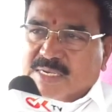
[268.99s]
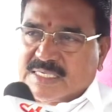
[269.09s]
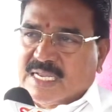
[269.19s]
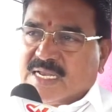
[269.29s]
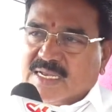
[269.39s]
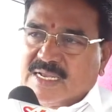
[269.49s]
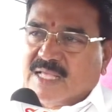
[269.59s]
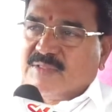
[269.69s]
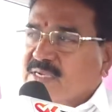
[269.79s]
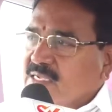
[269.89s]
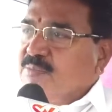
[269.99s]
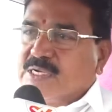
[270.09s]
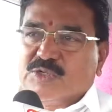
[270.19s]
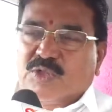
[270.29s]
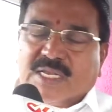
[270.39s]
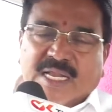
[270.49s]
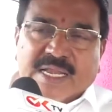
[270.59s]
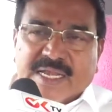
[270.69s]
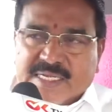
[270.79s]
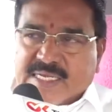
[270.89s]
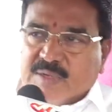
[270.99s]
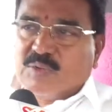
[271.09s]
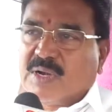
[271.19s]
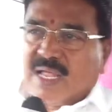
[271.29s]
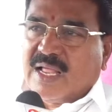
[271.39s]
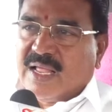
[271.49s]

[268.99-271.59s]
పరిజ్ఞానాన్ని ఆధునిక పరిశోధనలు అన్నింటినీ కూడా